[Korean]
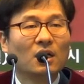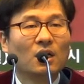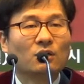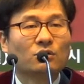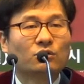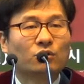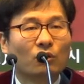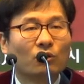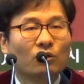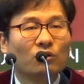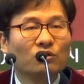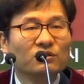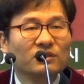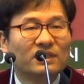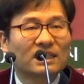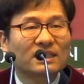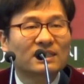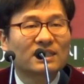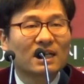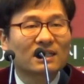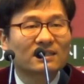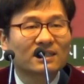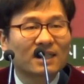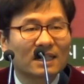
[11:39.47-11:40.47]
좋은
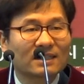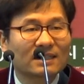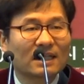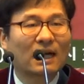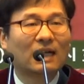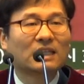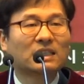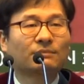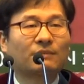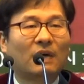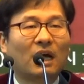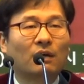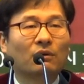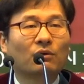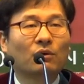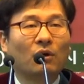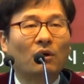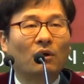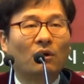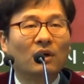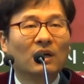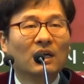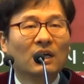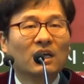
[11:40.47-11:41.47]
직장 찾아가지
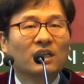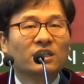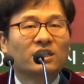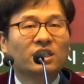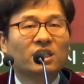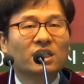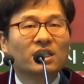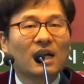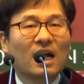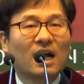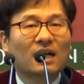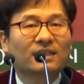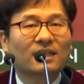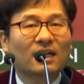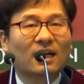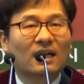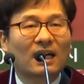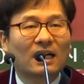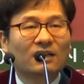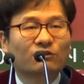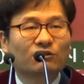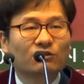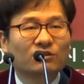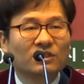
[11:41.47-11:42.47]
말고 신앙생활
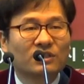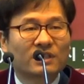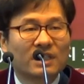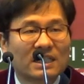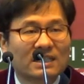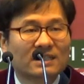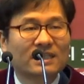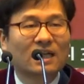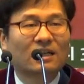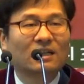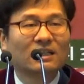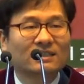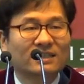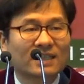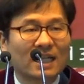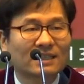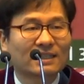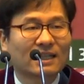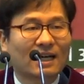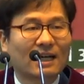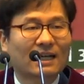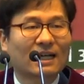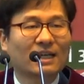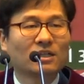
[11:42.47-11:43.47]
할 수 있는 직장을
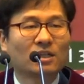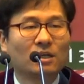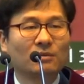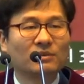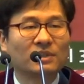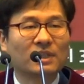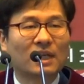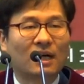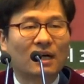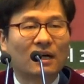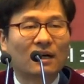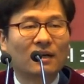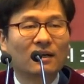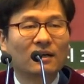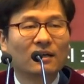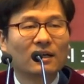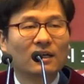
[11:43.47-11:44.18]
찾아가라 이겁니다.